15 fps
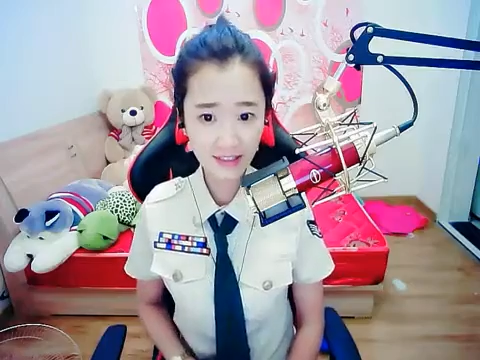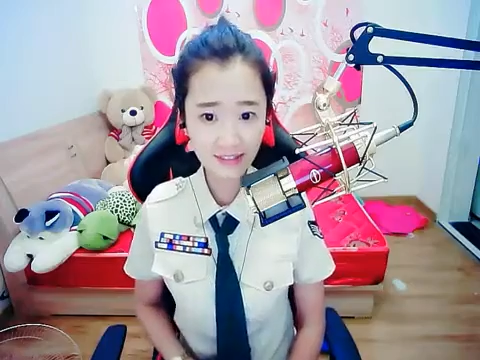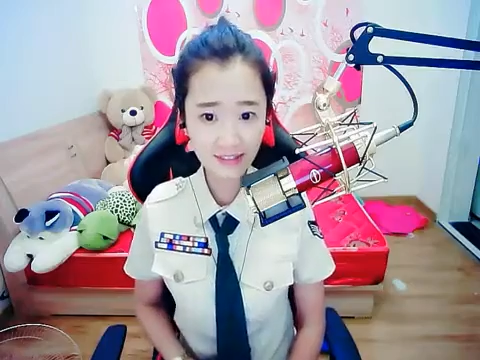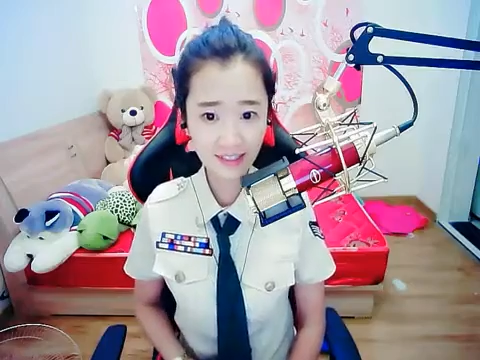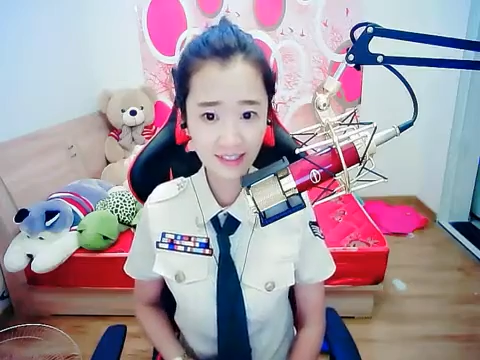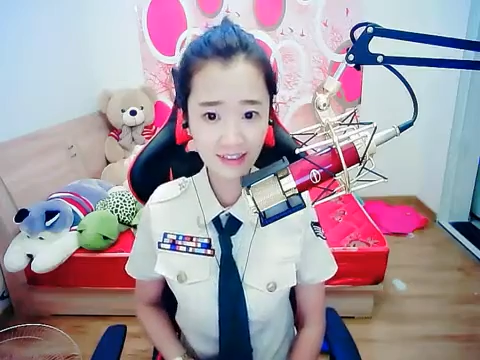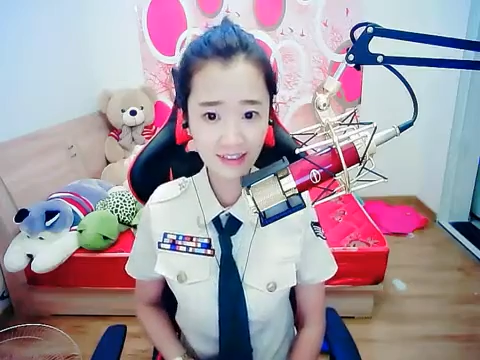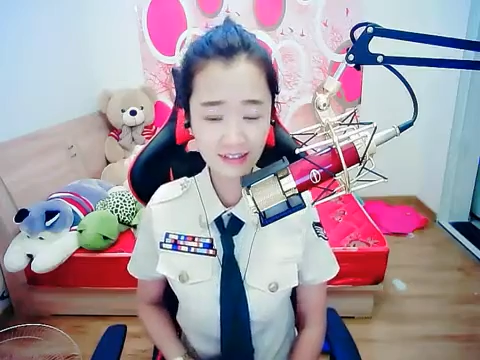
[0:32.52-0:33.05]

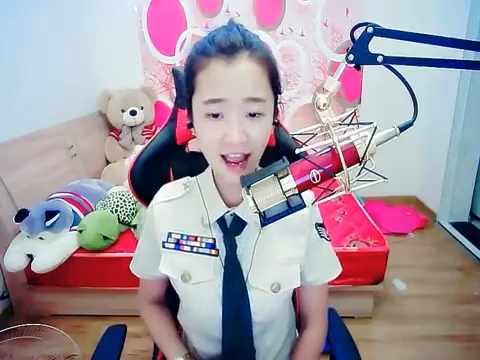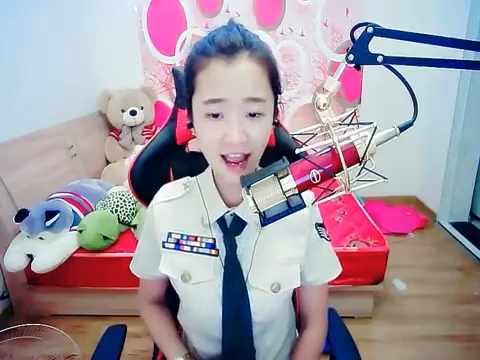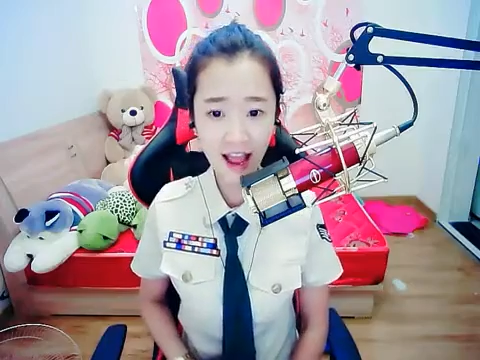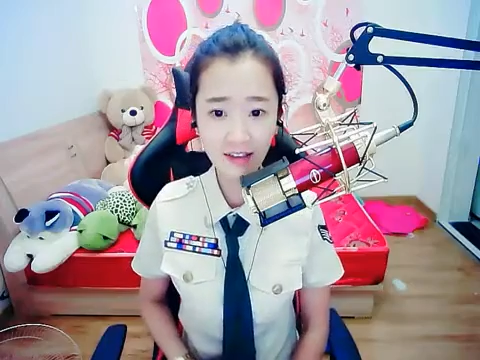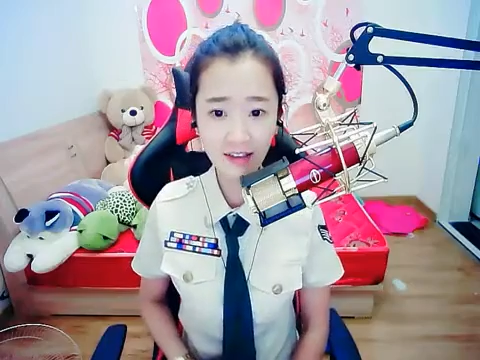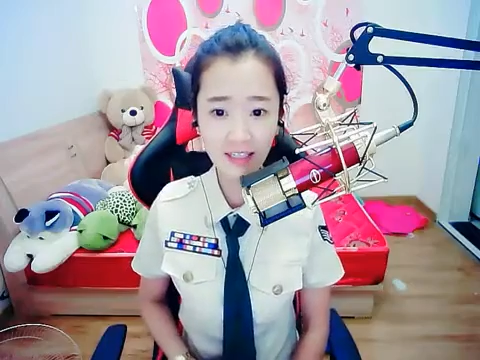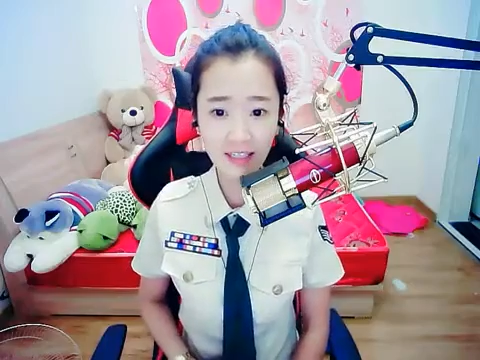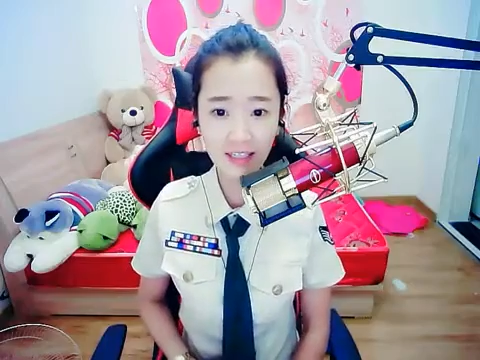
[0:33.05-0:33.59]
曾经他
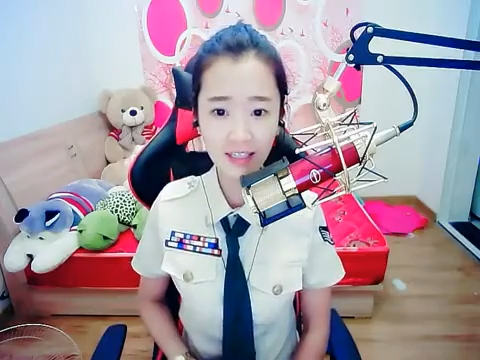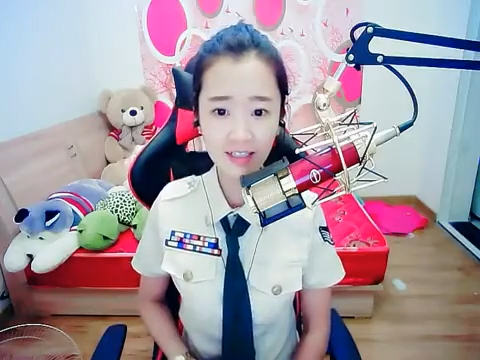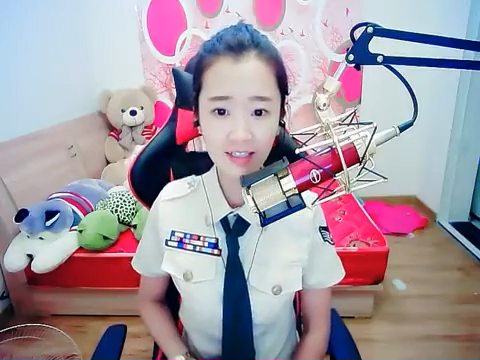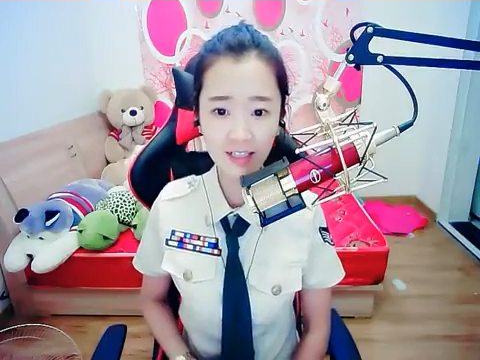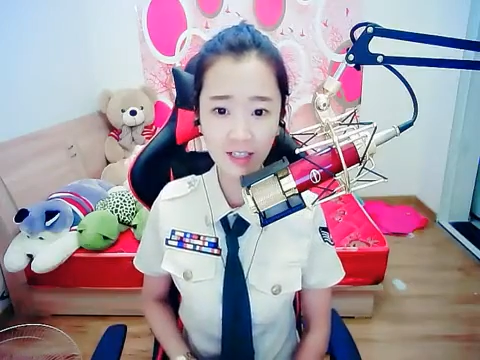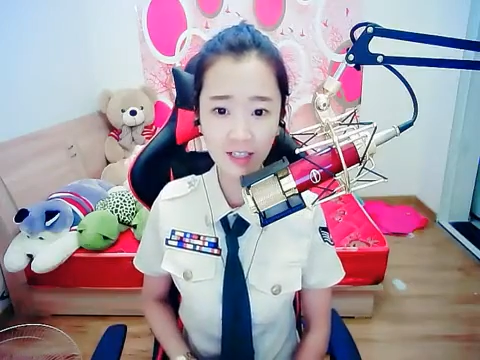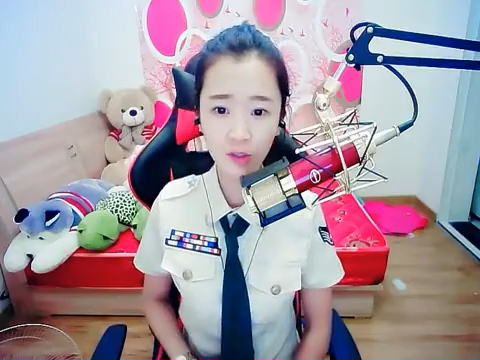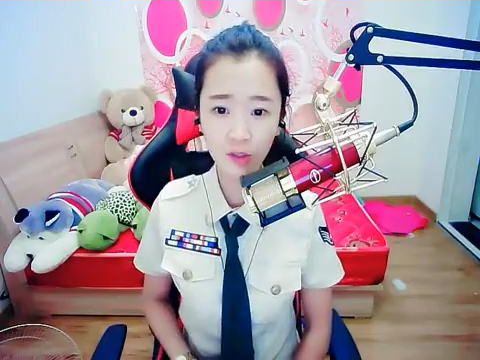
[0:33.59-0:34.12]
一
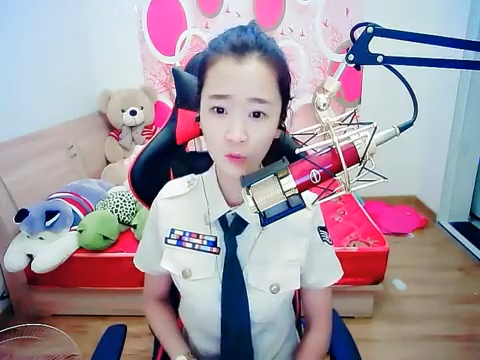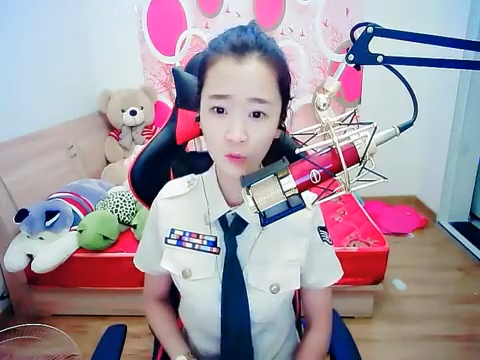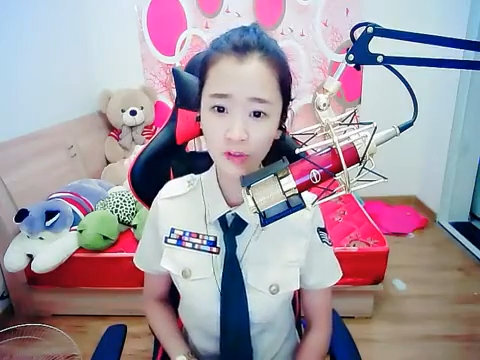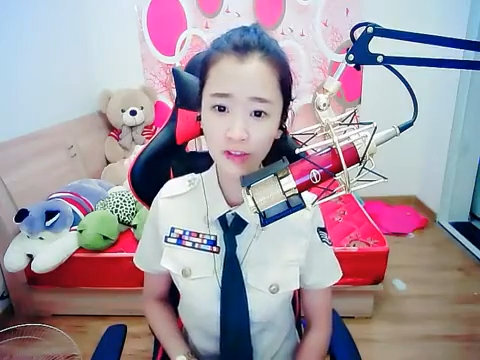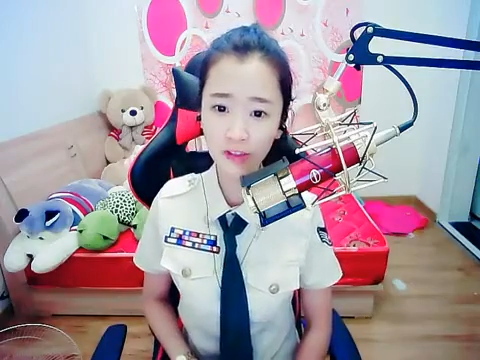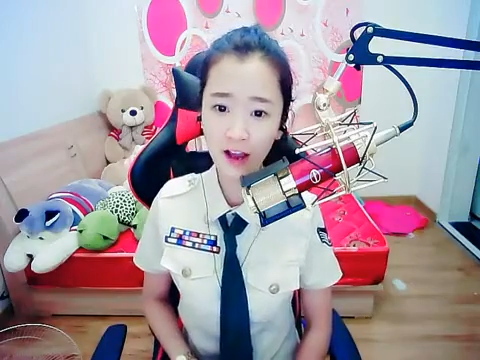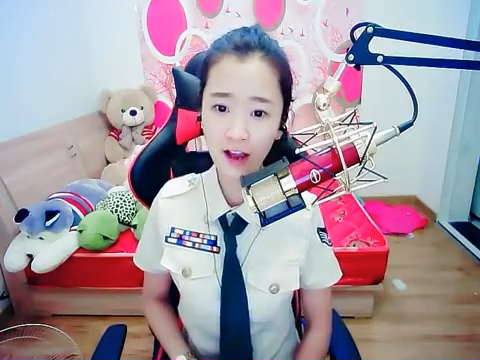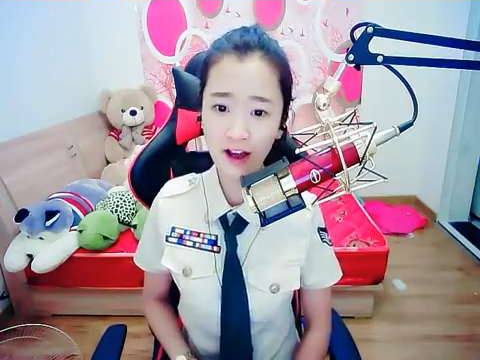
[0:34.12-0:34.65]
枝独秀，